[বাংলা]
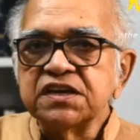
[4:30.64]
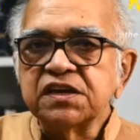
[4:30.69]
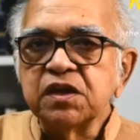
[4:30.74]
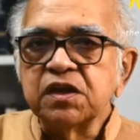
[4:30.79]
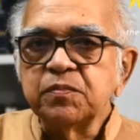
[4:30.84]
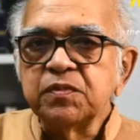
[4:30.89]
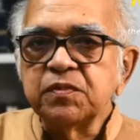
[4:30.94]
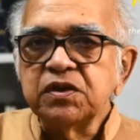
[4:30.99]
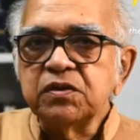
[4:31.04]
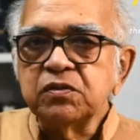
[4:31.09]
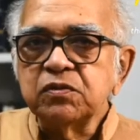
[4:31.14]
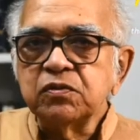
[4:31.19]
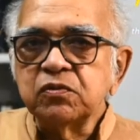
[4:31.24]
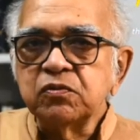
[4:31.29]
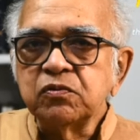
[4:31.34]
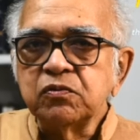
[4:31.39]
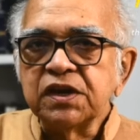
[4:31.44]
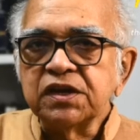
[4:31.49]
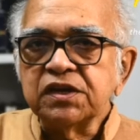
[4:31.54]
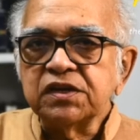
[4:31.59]
সিকিমের
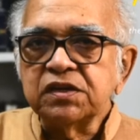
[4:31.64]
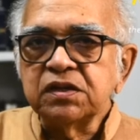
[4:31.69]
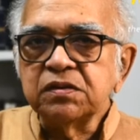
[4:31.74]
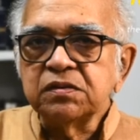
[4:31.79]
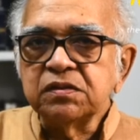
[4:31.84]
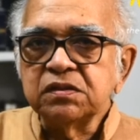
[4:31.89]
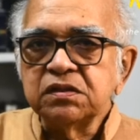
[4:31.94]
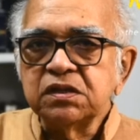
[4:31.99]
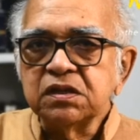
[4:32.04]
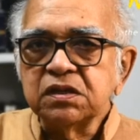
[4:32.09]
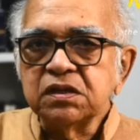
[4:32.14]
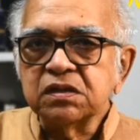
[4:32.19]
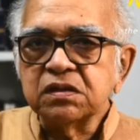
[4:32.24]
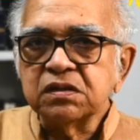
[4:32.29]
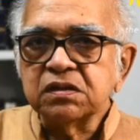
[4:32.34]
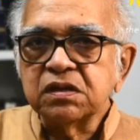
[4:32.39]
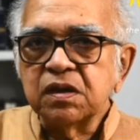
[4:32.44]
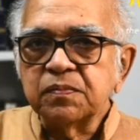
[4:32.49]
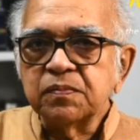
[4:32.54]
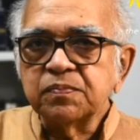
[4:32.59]
অন্য একটা দিক
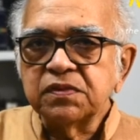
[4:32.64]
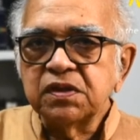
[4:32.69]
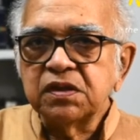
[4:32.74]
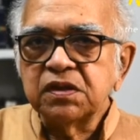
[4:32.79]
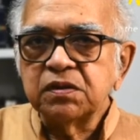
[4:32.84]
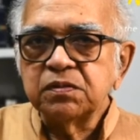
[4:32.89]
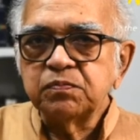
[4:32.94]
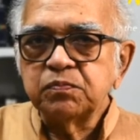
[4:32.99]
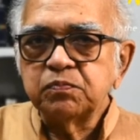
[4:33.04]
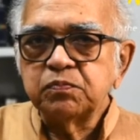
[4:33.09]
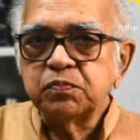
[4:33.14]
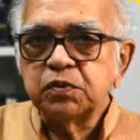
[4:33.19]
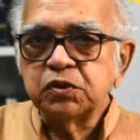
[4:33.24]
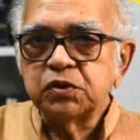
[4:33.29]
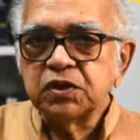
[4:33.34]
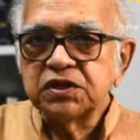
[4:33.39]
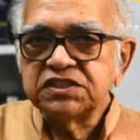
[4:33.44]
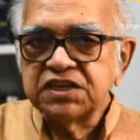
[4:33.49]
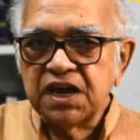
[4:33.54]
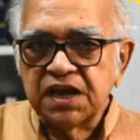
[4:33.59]
আপনারা
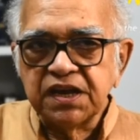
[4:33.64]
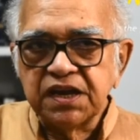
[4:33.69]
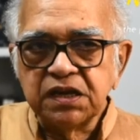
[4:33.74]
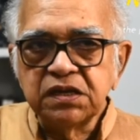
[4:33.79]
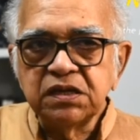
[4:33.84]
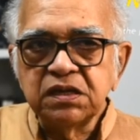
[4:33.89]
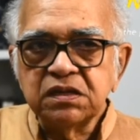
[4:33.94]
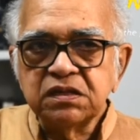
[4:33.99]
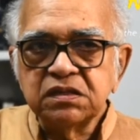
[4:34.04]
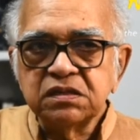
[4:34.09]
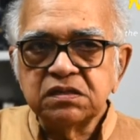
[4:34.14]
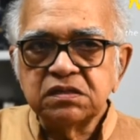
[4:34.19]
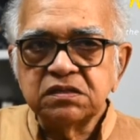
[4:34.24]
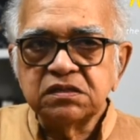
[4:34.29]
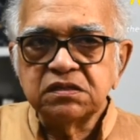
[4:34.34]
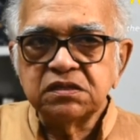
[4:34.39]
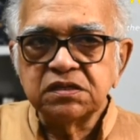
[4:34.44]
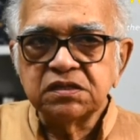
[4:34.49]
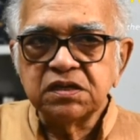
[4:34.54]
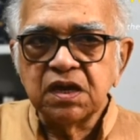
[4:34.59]
হয় জানেন
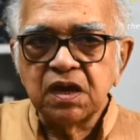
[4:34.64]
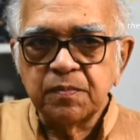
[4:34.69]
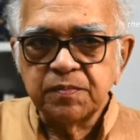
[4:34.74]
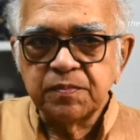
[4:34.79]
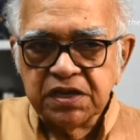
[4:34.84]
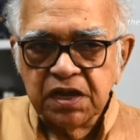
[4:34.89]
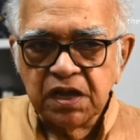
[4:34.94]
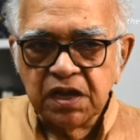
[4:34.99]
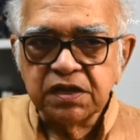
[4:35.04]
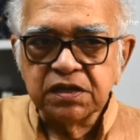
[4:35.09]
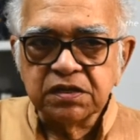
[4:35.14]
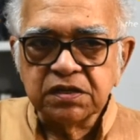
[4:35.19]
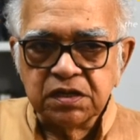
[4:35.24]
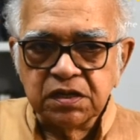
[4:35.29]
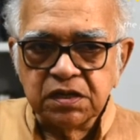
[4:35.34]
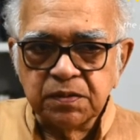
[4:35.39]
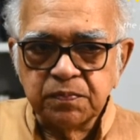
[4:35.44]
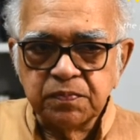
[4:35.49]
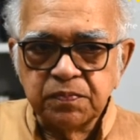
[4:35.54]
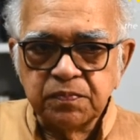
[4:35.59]
সেটা আমি
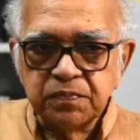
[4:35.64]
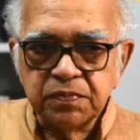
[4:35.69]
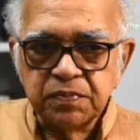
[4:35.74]
খানিকটা